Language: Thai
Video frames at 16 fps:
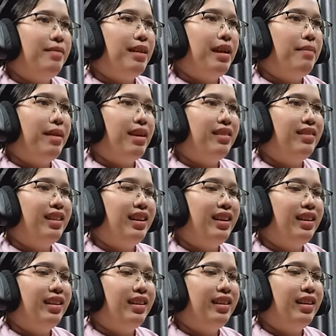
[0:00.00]
รีเพย์ใหม่สิ
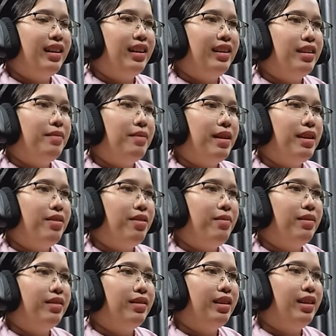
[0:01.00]
รีเพย์อีก
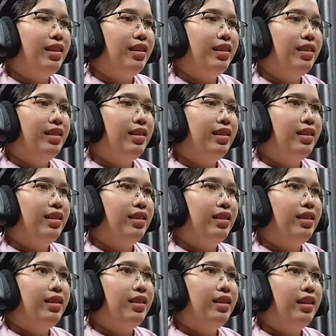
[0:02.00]
รอบหนึ่งสิ
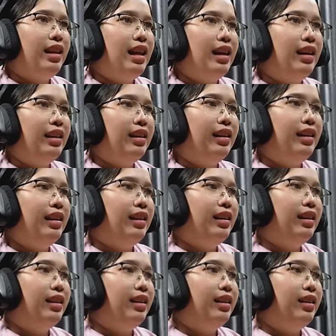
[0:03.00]
เล่น
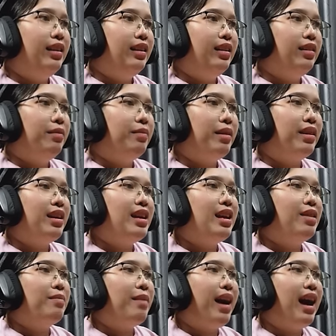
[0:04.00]
มันก็
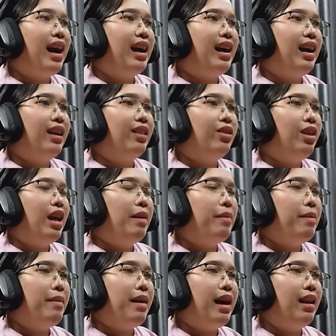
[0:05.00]
ยังมาค่ะตอนแร
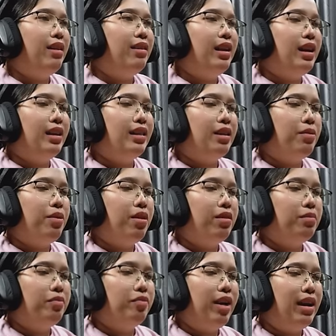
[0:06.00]
กไม่มาแล้วนี่แต่ก็